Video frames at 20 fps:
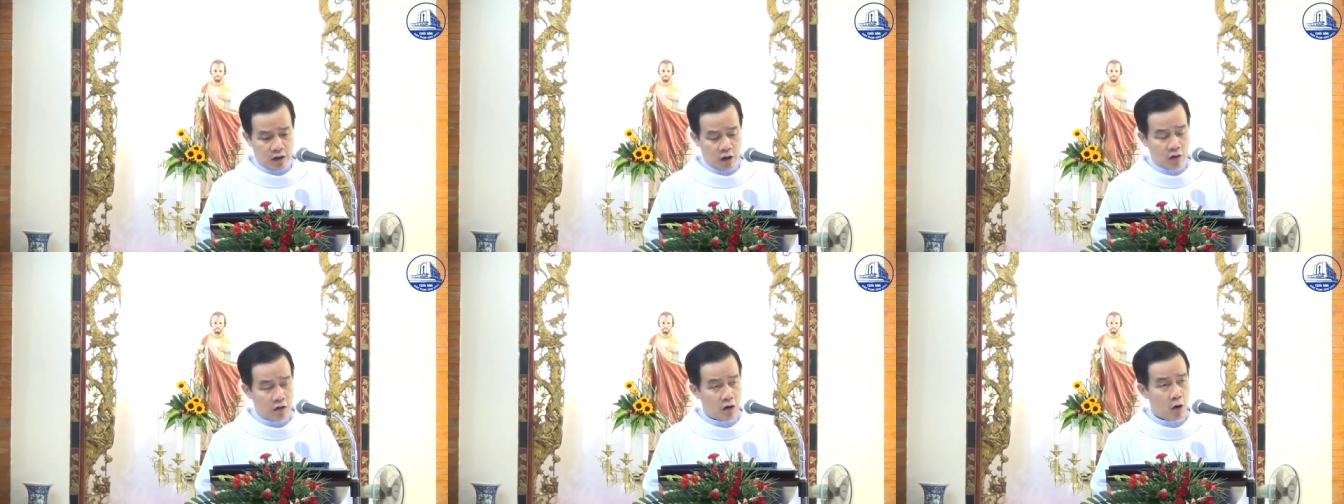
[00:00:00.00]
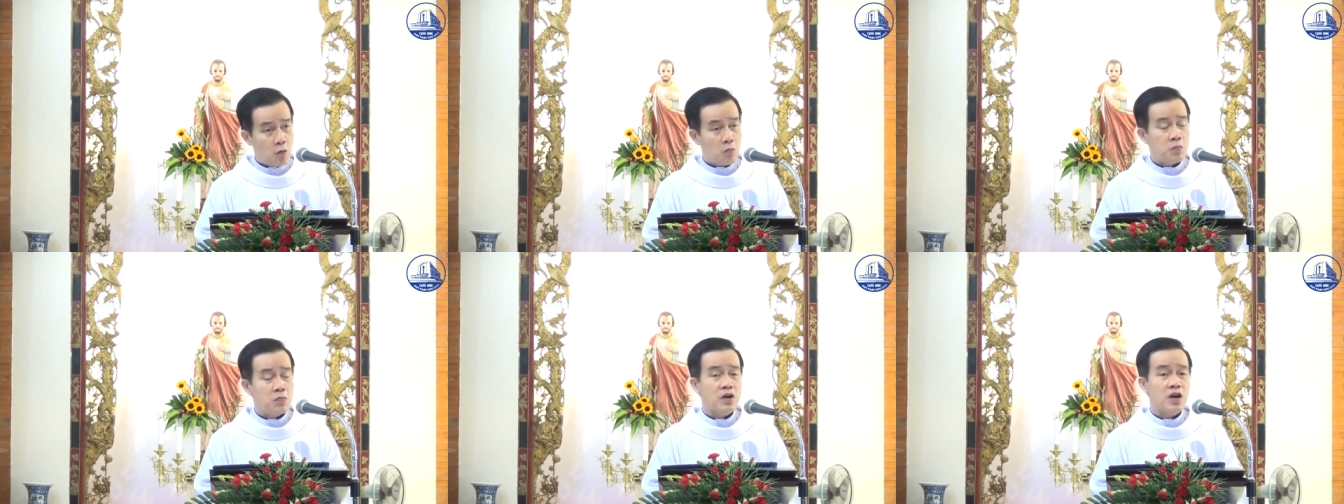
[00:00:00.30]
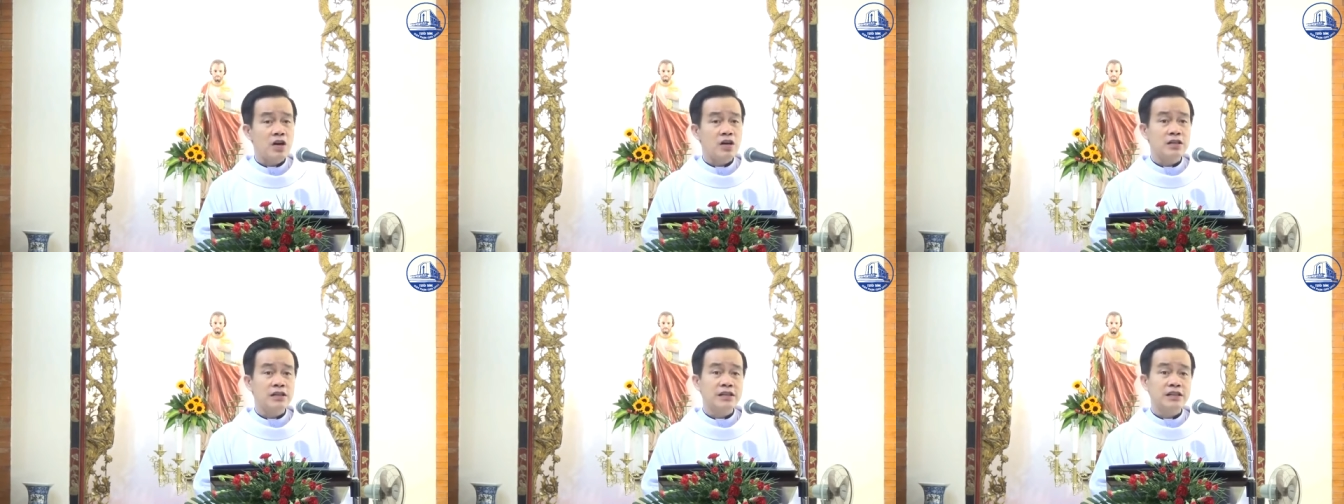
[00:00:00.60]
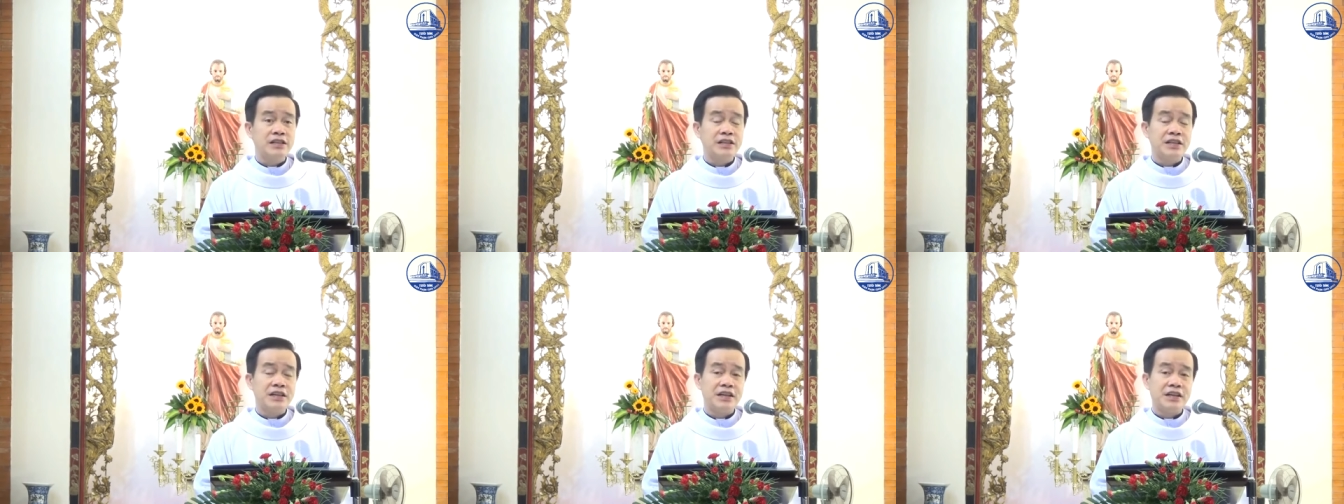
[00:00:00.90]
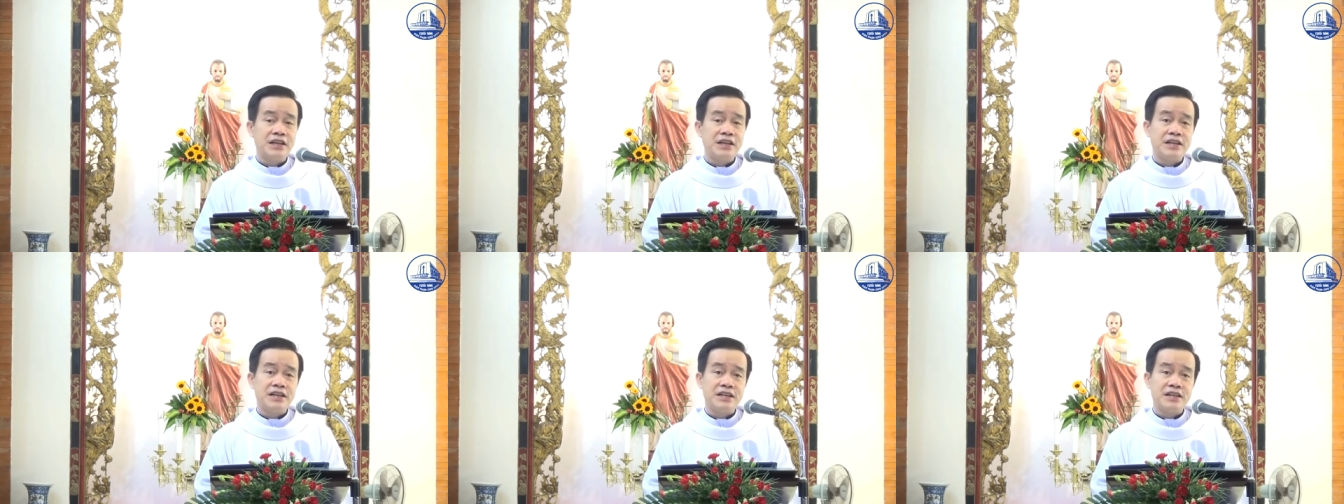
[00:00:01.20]
cũng có
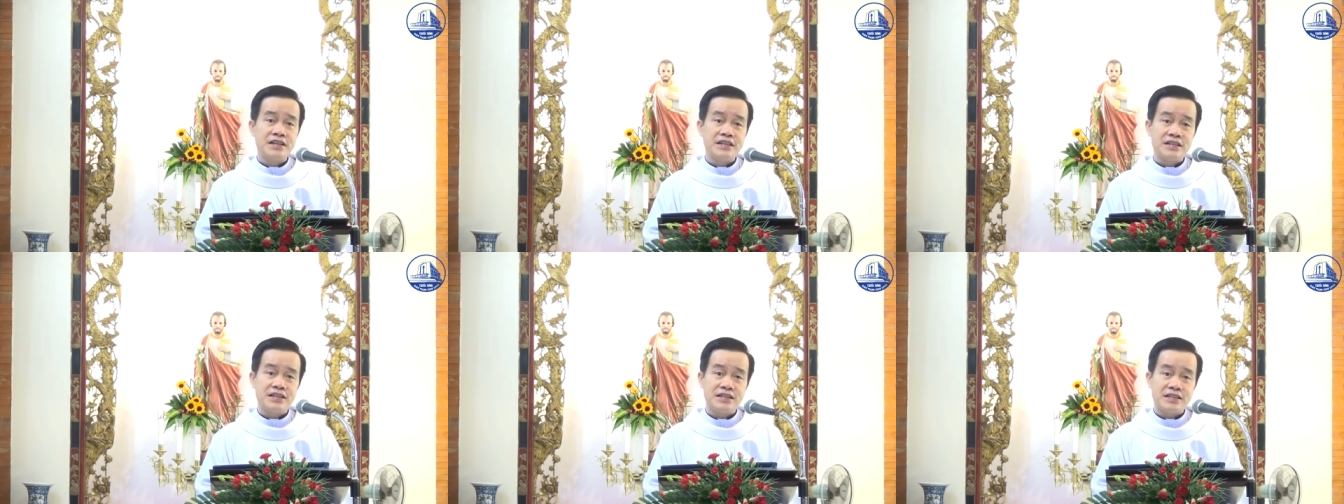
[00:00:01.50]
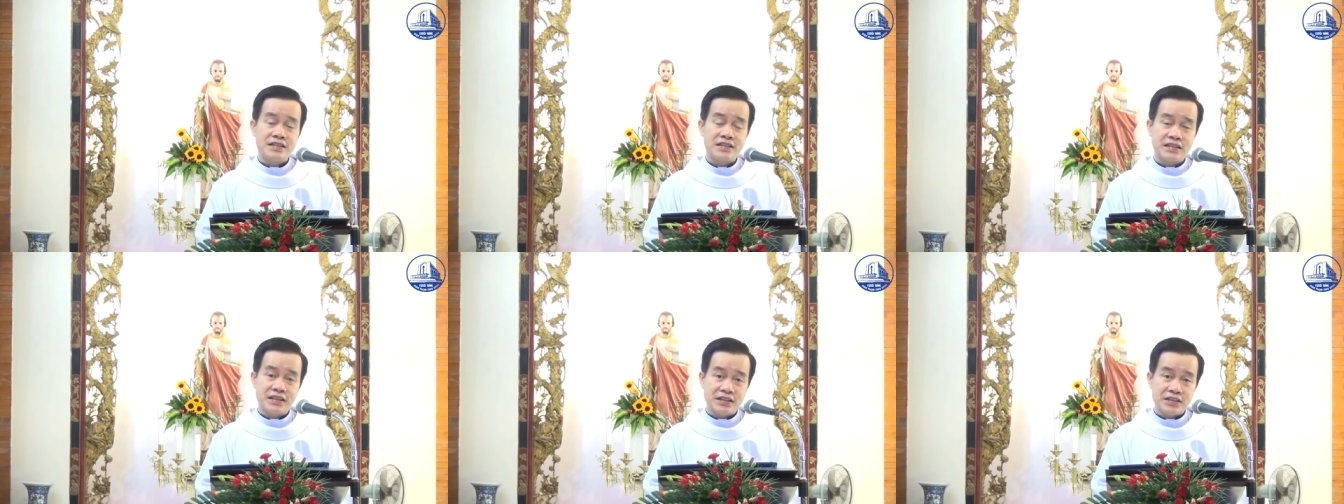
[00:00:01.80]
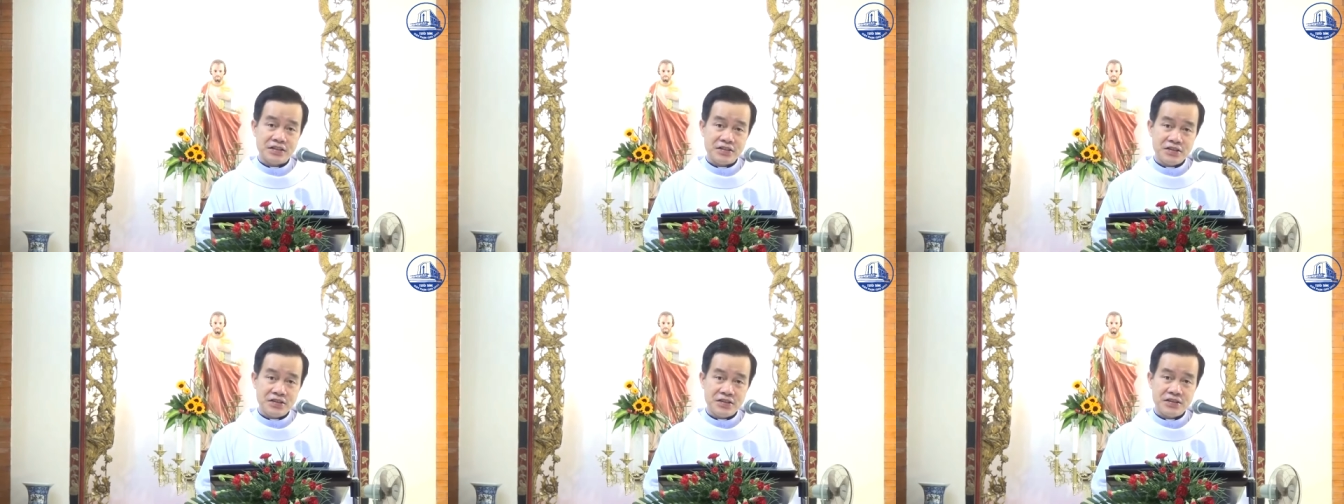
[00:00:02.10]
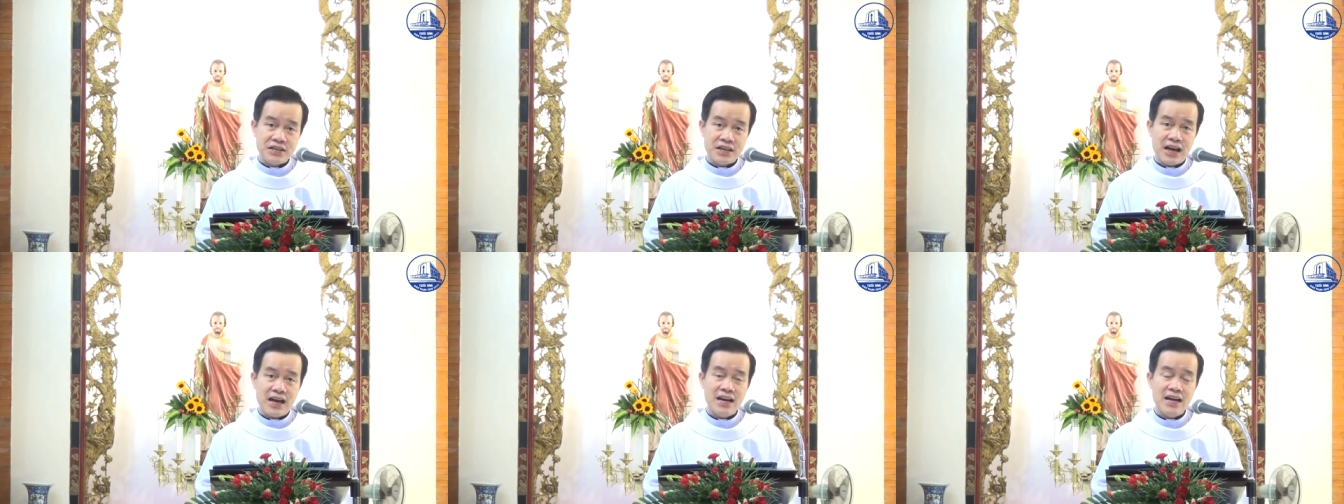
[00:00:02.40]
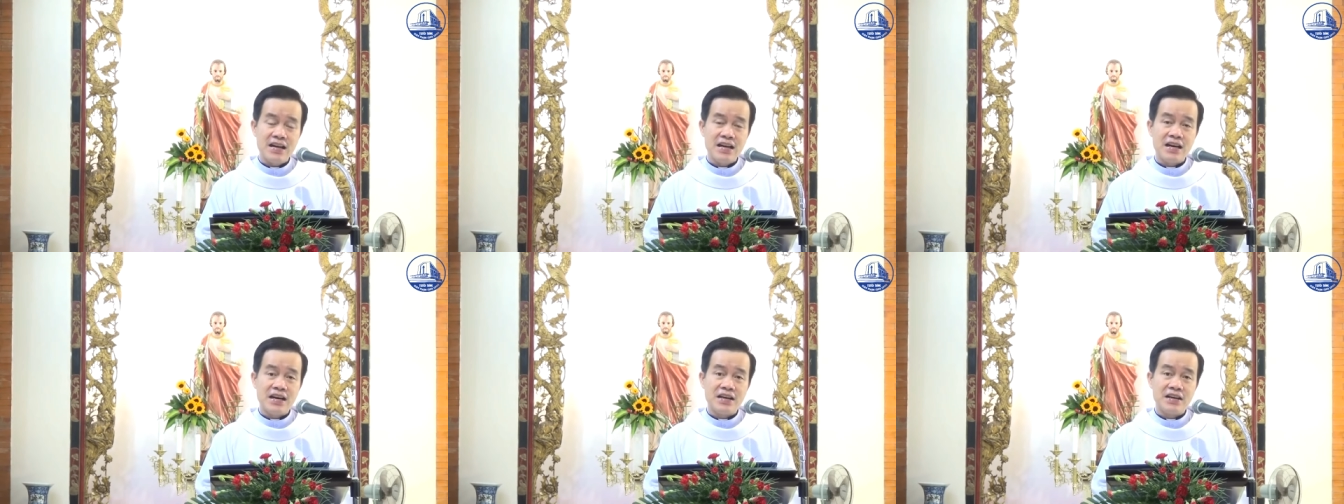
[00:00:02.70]
người tự trả
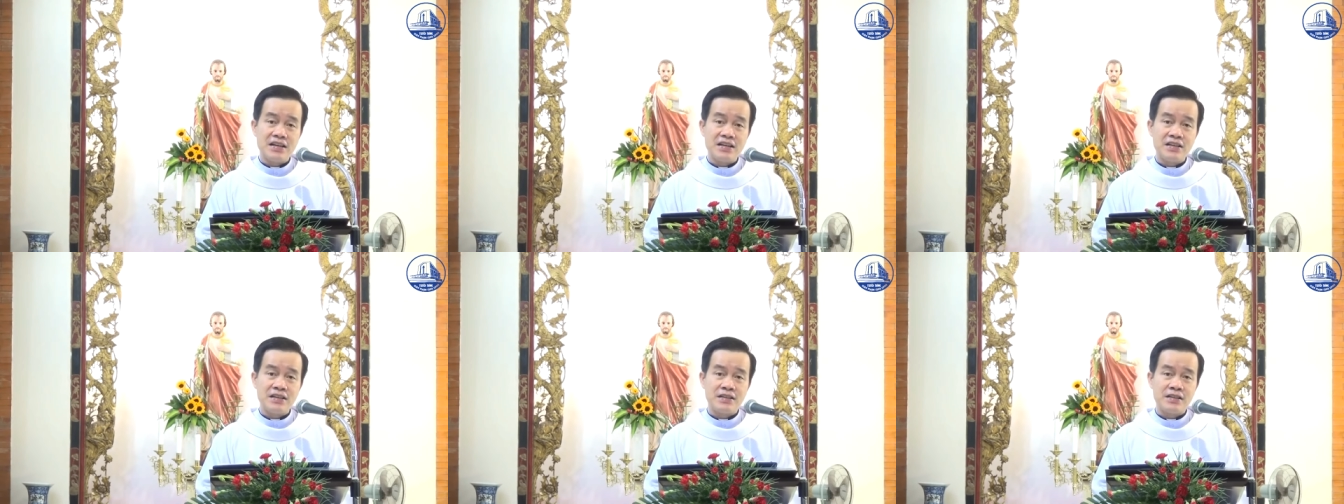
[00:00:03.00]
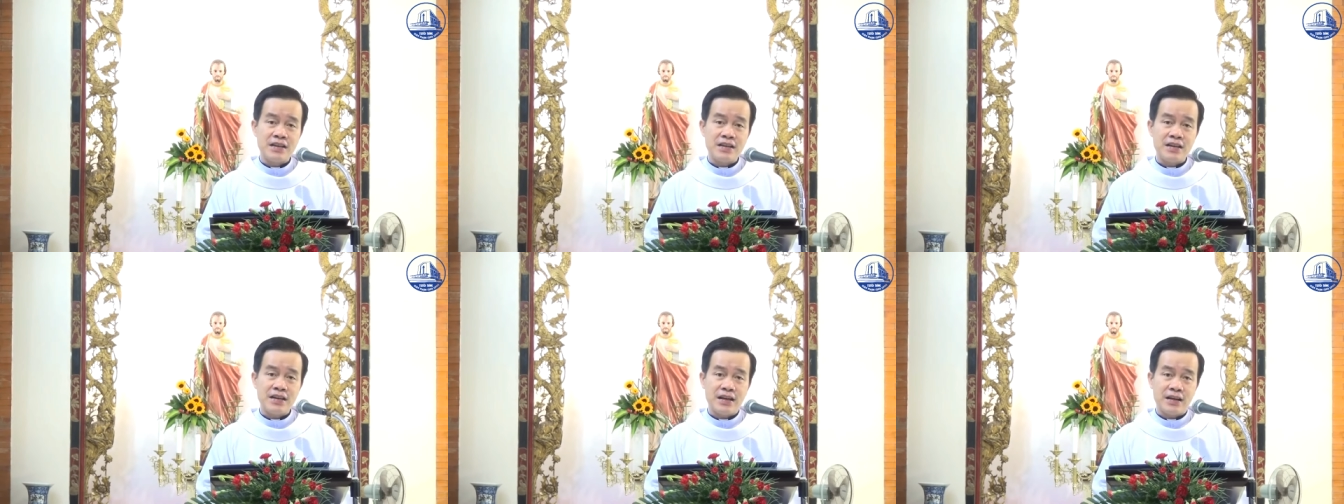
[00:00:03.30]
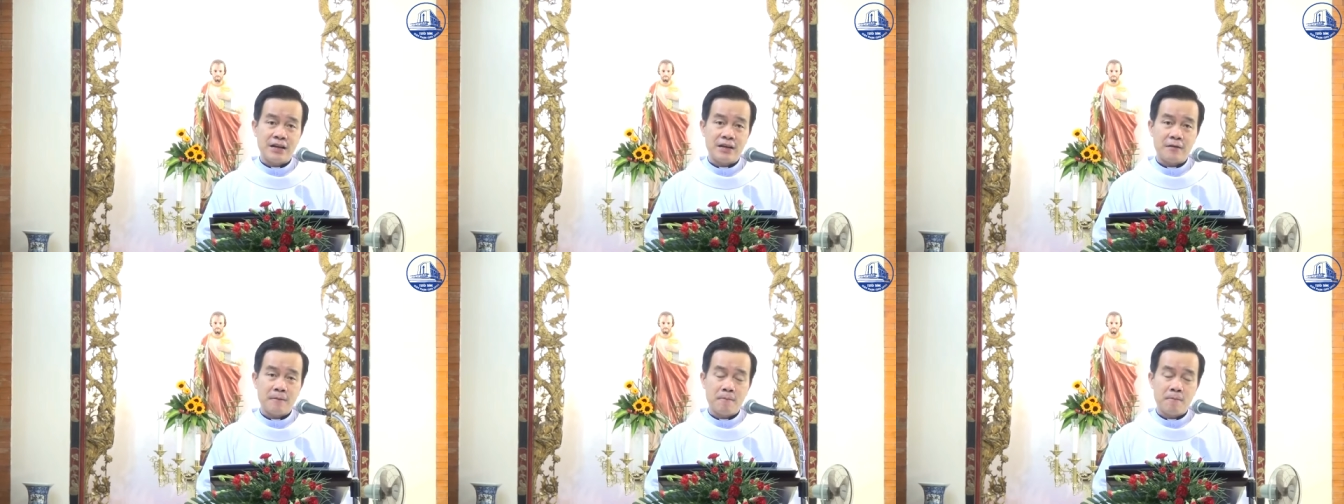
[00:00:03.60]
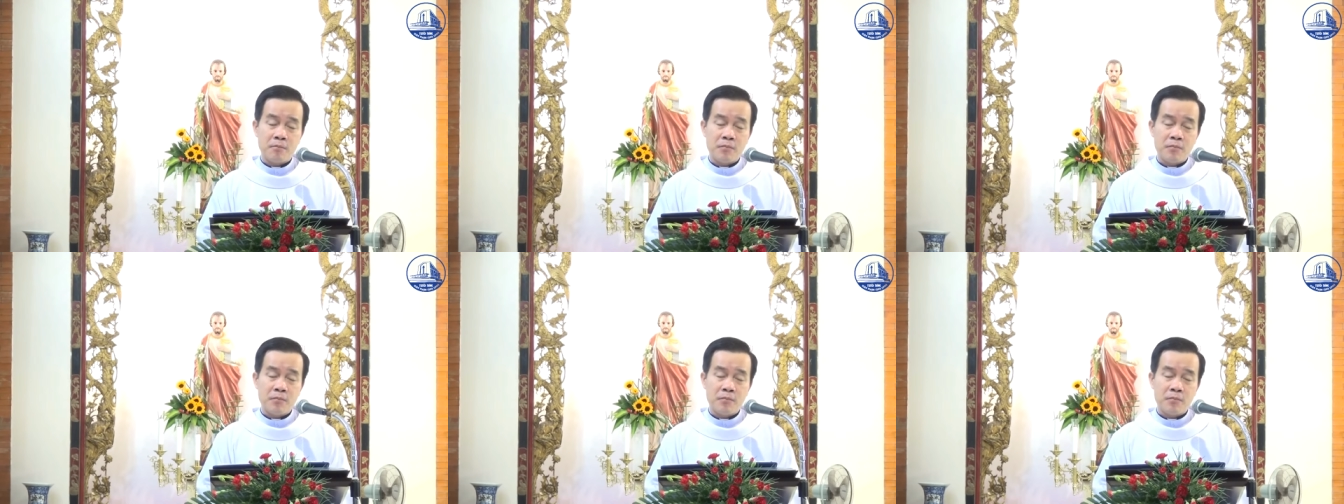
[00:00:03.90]
lời như thế này